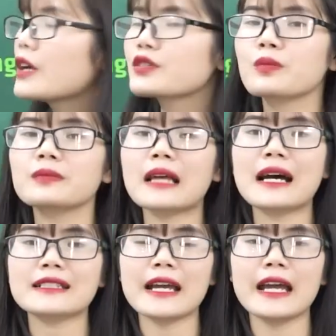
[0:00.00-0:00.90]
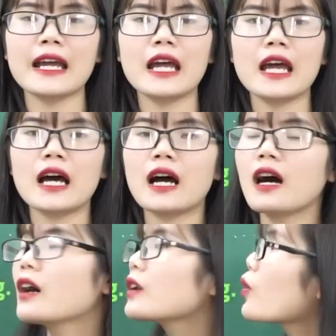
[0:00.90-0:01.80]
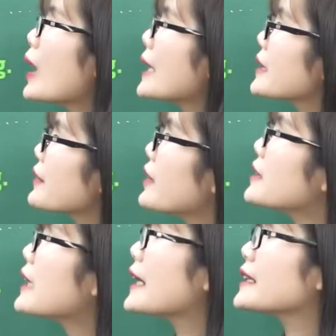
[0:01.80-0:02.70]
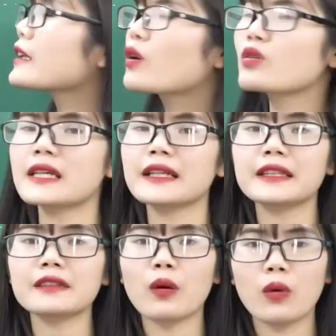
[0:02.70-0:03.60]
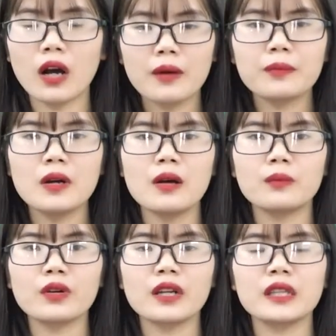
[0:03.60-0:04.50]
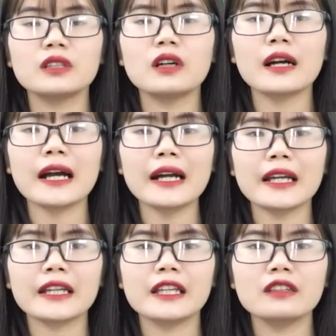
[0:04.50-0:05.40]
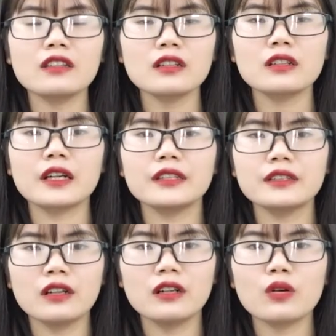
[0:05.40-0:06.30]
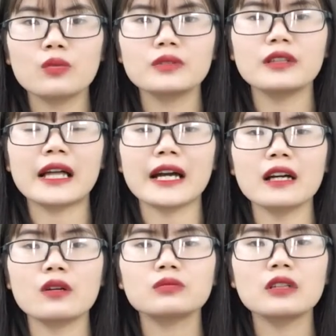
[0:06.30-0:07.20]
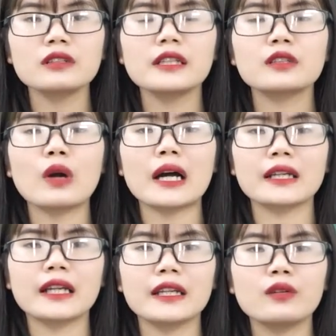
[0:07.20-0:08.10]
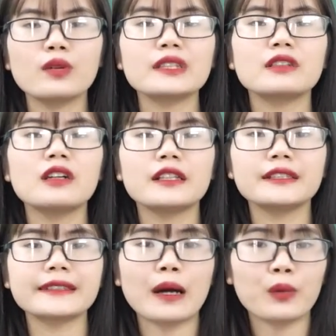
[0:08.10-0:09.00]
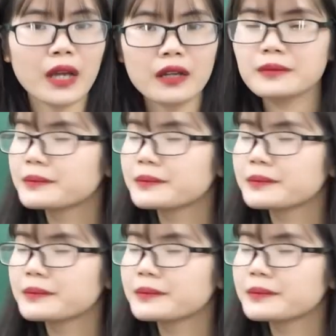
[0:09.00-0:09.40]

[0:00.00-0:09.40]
chúng ta sẽ Ờ, qua những cái phần này thì cô sẽ đi tổng hợp một lần nữa các cái kiến thức cần nhớ cũng như là các công thức liên quan đến lũy thừa như sau nhé